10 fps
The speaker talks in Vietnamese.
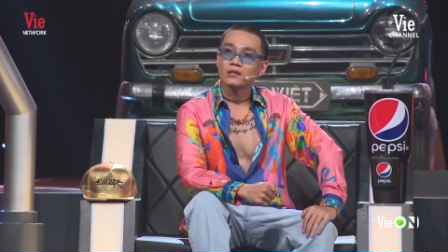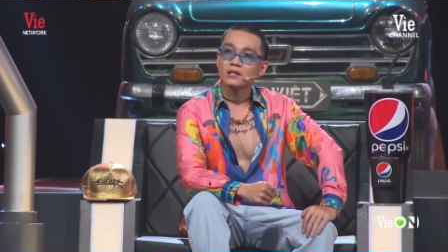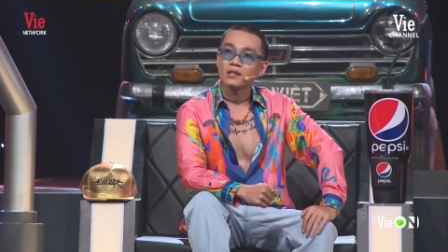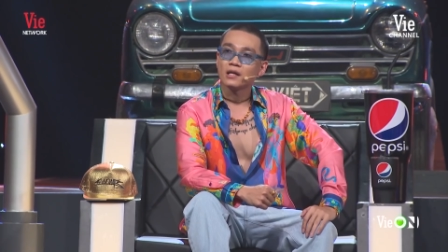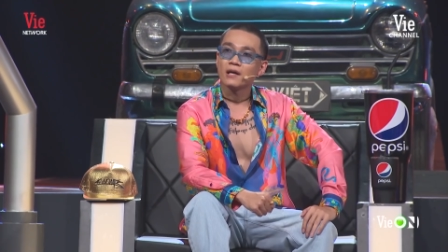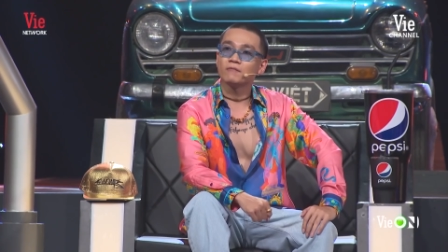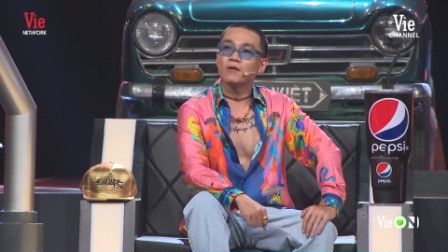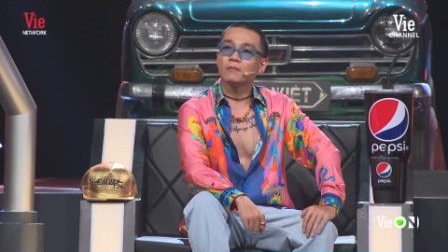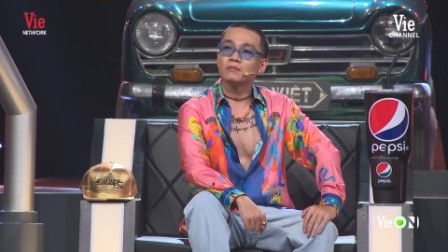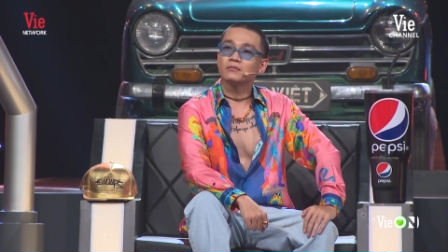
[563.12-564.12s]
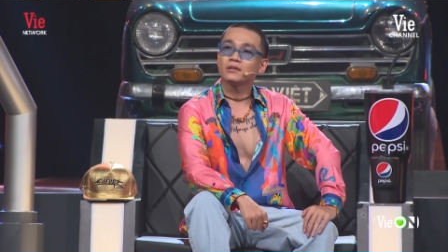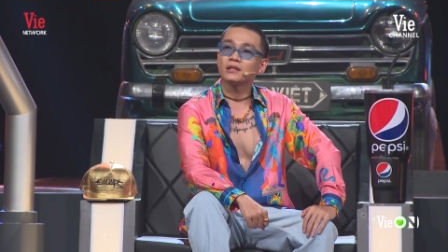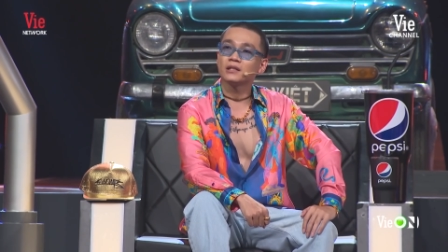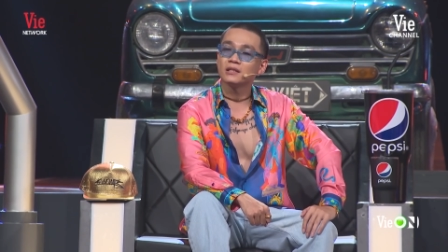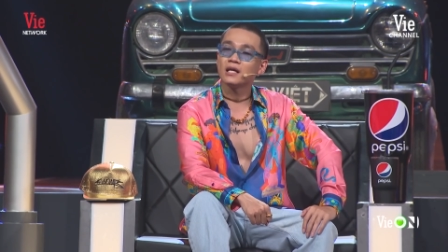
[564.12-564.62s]
Anh rất là khâm phục
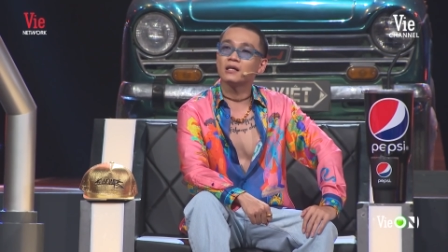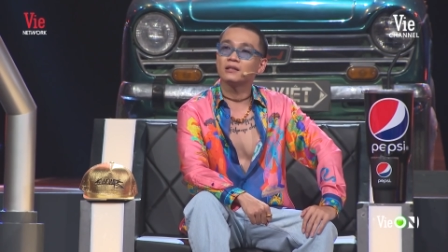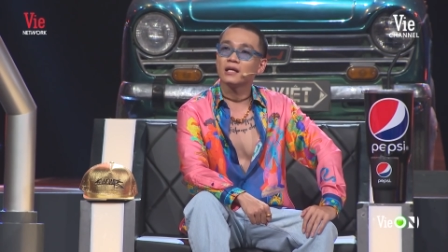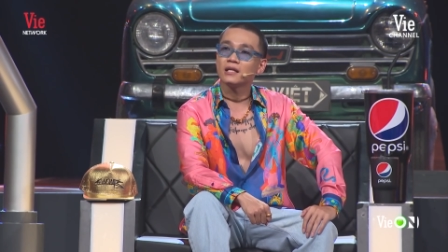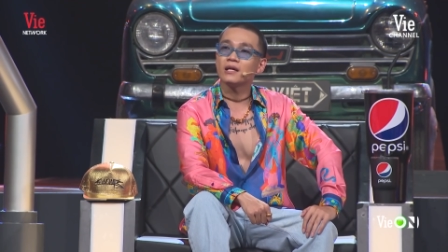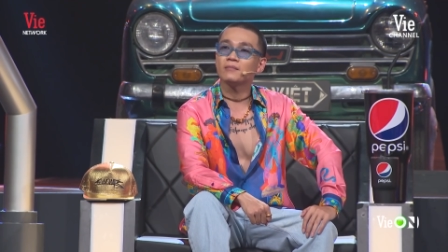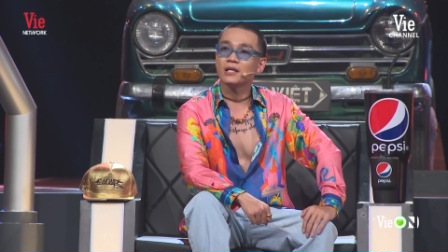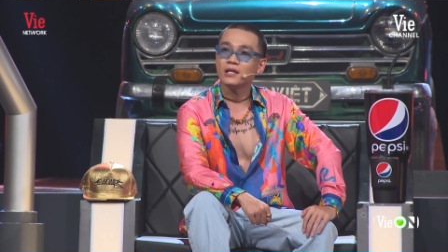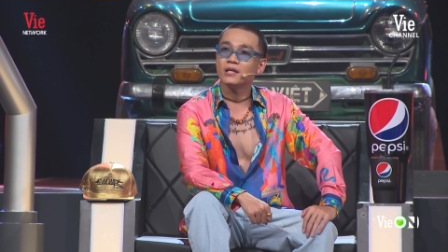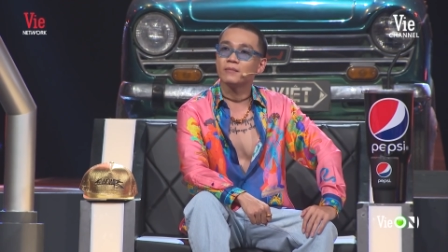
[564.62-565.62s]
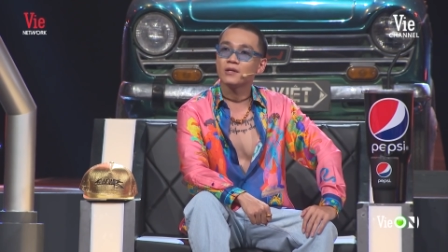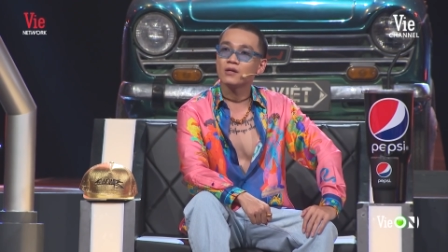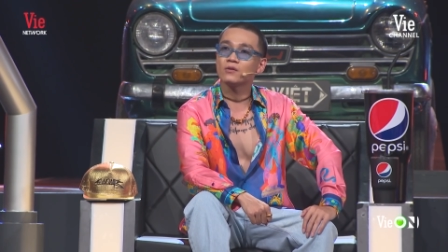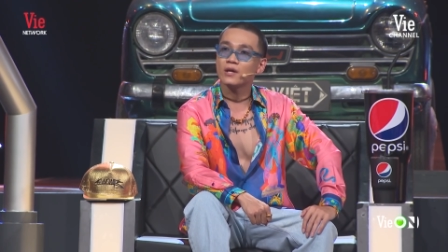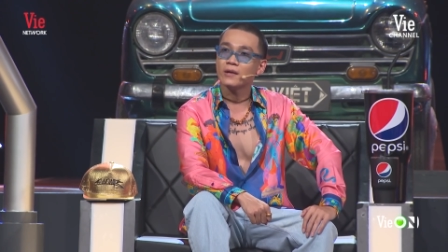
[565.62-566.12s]
cái tinh thần anh em nghĩa hiệp đó của